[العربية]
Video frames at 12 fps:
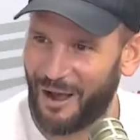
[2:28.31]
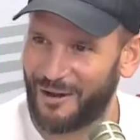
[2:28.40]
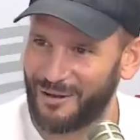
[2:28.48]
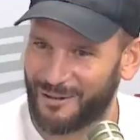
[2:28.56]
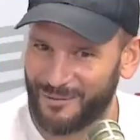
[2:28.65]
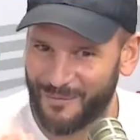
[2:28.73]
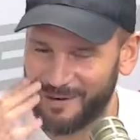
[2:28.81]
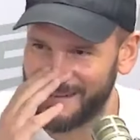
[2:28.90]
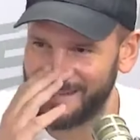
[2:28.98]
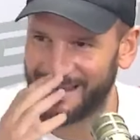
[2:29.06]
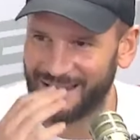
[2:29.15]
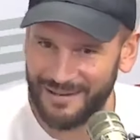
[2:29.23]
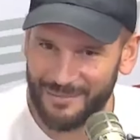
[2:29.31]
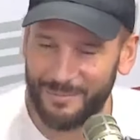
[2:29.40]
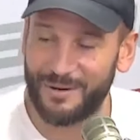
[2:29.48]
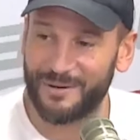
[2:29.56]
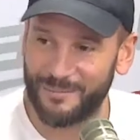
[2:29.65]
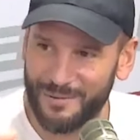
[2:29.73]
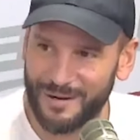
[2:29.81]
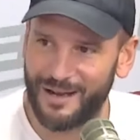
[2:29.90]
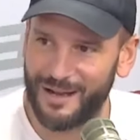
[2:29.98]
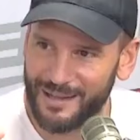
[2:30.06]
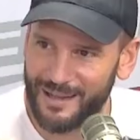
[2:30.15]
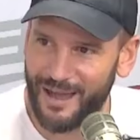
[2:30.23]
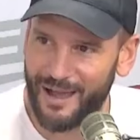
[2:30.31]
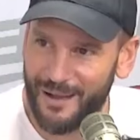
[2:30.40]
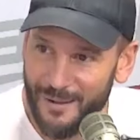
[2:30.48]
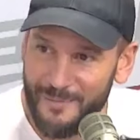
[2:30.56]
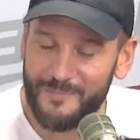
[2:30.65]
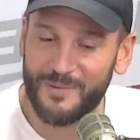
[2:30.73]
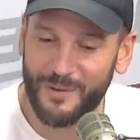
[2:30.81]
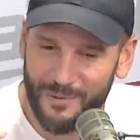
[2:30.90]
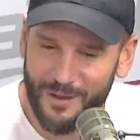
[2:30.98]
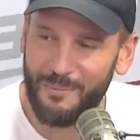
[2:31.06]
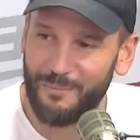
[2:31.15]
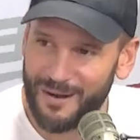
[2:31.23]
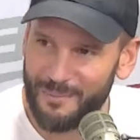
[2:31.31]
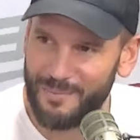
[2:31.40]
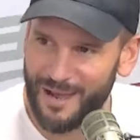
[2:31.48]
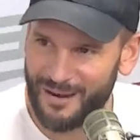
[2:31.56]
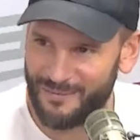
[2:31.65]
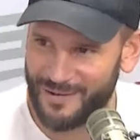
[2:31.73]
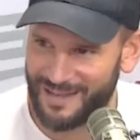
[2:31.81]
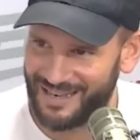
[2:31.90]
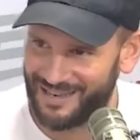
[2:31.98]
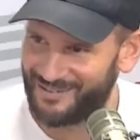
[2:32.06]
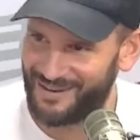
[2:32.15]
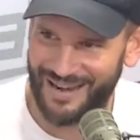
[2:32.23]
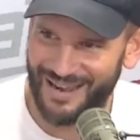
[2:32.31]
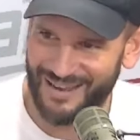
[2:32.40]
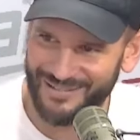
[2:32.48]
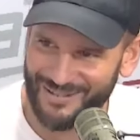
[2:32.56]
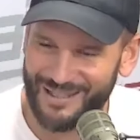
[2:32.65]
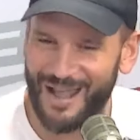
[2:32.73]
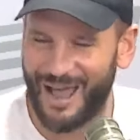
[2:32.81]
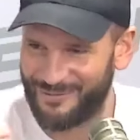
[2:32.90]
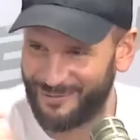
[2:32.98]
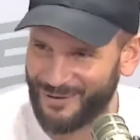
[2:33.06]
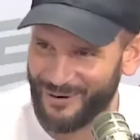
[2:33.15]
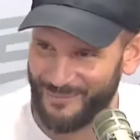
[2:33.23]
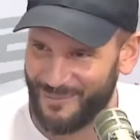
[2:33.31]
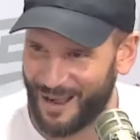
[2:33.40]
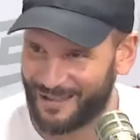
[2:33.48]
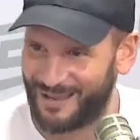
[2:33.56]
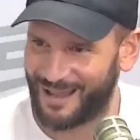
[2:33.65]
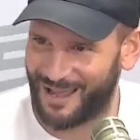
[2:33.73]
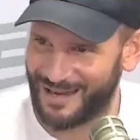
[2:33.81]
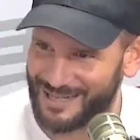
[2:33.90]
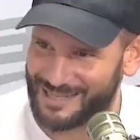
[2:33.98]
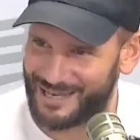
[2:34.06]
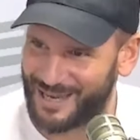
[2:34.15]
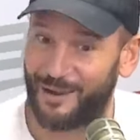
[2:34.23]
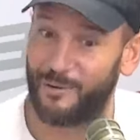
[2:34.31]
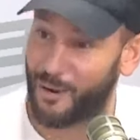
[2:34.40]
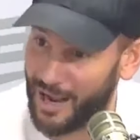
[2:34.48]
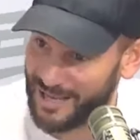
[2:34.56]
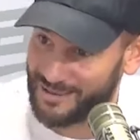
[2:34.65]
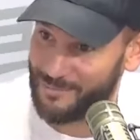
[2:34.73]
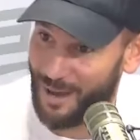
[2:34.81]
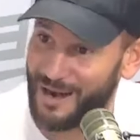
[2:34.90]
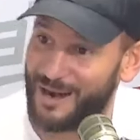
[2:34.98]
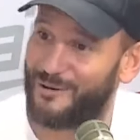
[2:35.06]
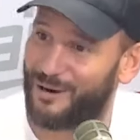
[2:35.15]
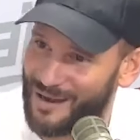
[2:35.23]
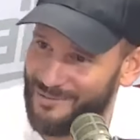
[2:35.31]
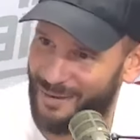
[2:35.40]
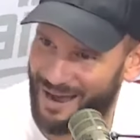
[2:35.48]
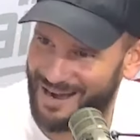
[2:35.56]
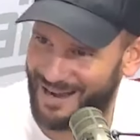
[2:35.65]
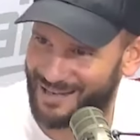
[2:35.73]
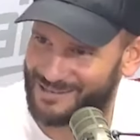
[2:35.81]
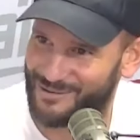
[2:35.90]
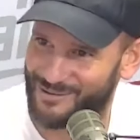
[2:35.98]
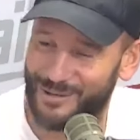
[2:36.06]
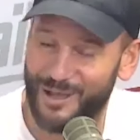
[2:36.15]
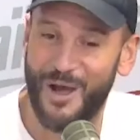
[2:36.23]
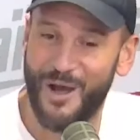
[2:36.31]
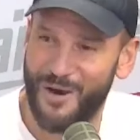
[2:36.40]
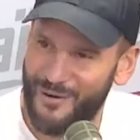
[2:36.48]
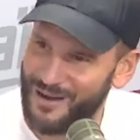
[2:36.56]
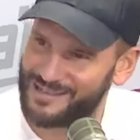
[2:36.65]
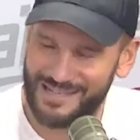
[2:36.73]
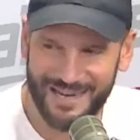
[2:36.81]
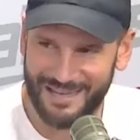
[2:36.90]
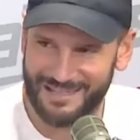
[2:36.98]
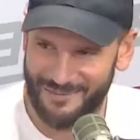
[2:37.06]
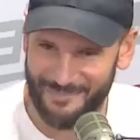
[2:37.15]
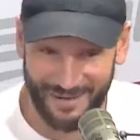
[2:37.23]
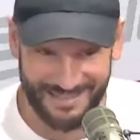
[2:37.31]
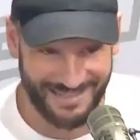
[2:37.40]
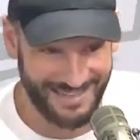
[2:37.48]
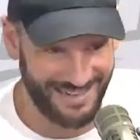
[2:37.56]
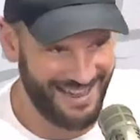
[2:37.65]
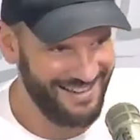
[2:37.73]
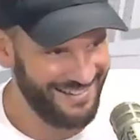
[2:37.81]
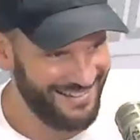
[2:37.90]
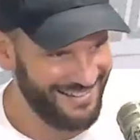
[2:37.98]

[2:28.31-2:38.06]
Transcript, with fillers: حليت الفليجه قال لي برا برا اطلع ويعمل ربي الف دليل والله وطلع لفوق وبعد يلقى الناس تاكل وقعد معانا وكلا معانا كسكروت وهزينا جنب